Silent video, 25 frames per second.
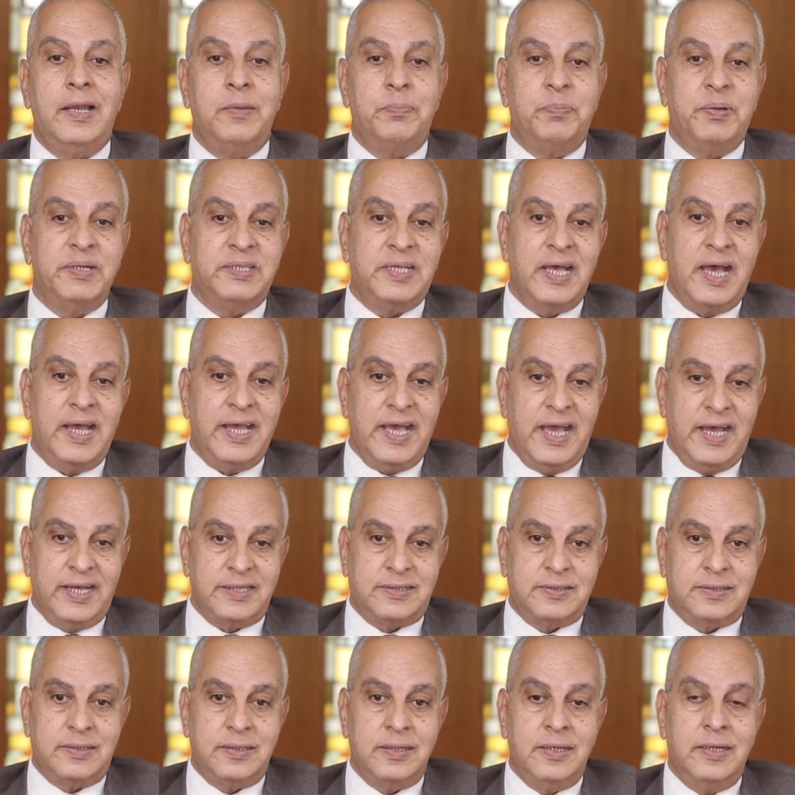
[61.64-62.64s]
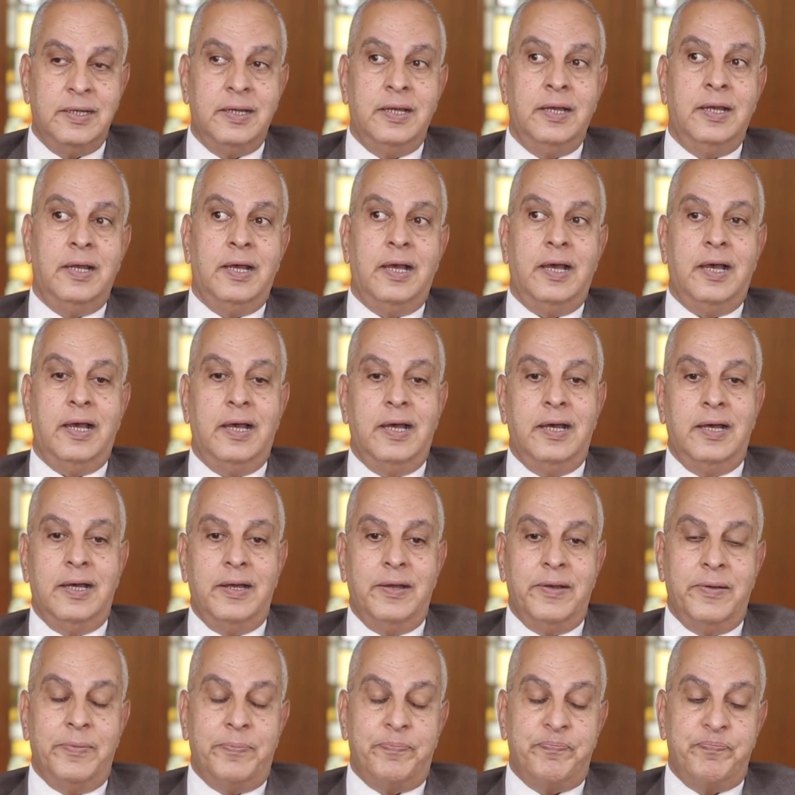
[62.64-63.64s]
البدايات
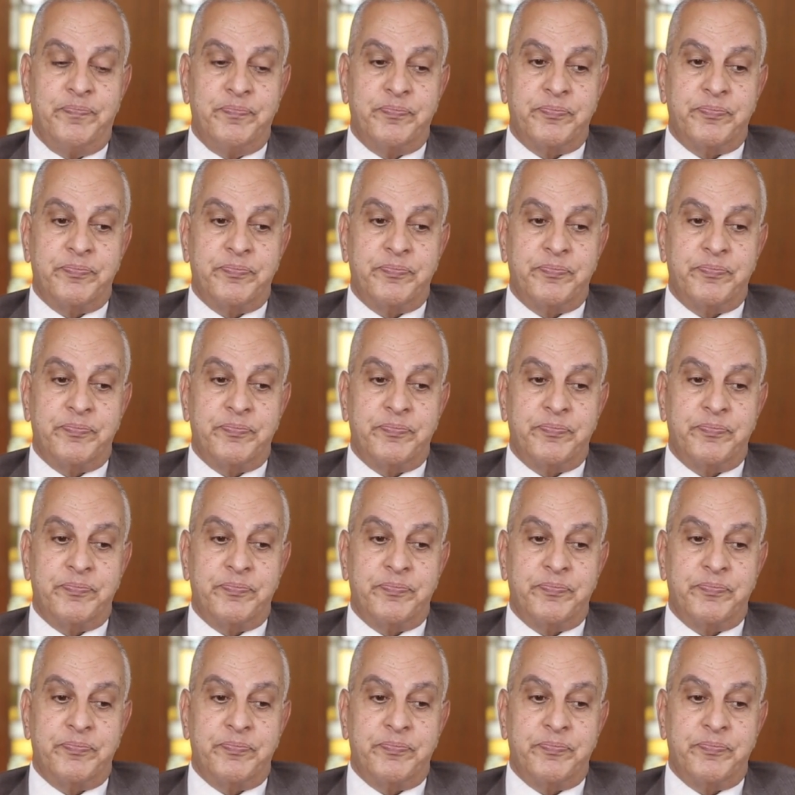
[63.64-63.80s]
آه،